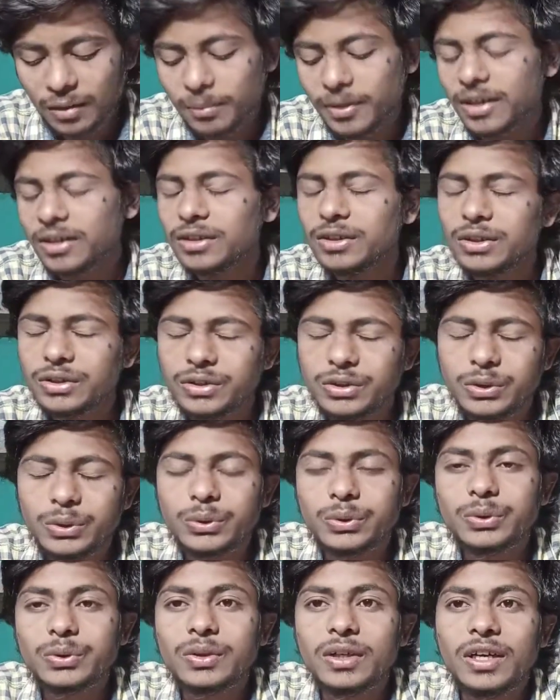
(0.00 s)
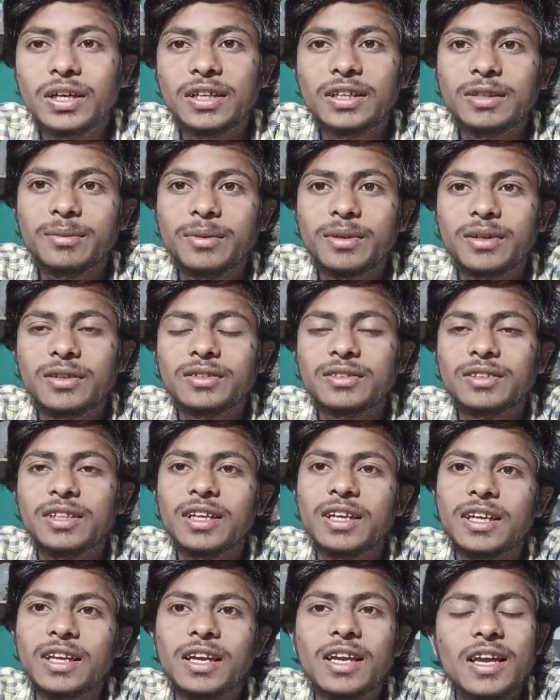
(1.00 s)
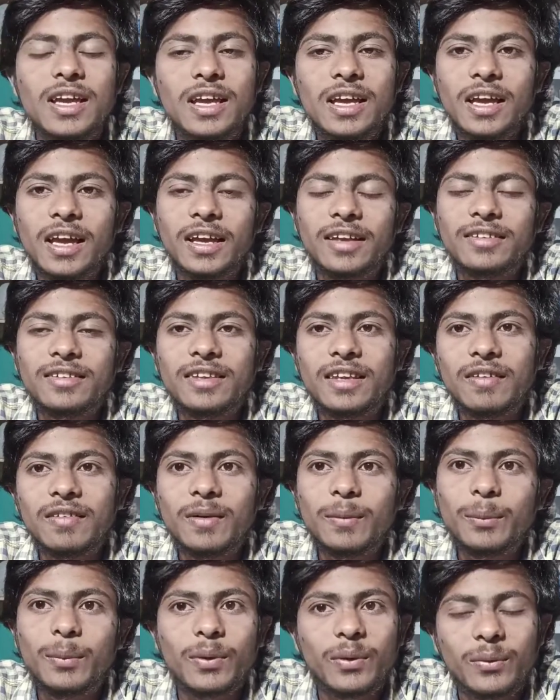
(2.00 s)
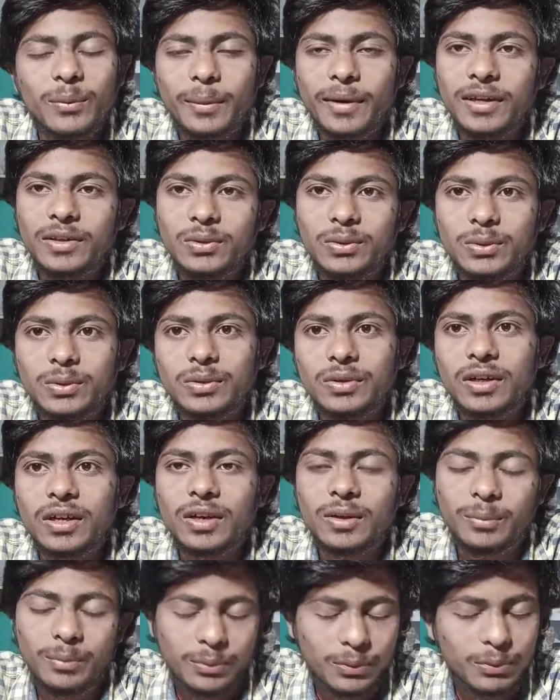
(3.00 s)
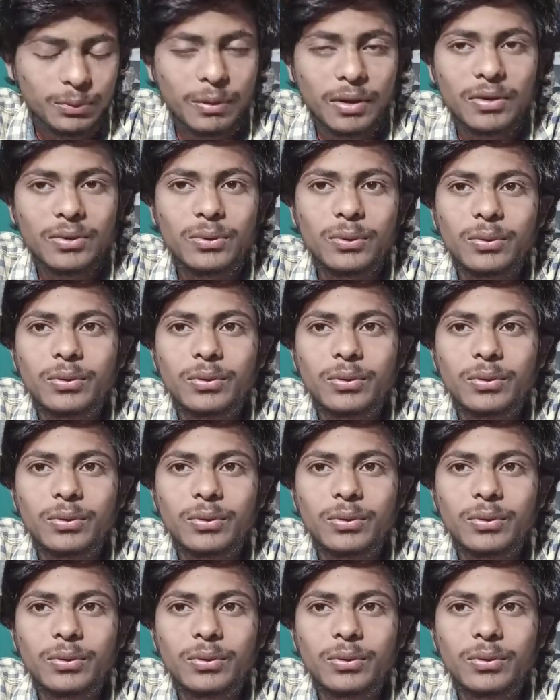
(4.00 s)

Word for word: మనం నెక్స్ట్ చూసుకున్నట్టయితే మనకు వచ్చేసరికి ఎక్స్ సెవెన్ ప్రో ప్రైజ్ చూసుకున్న స్పెక్స్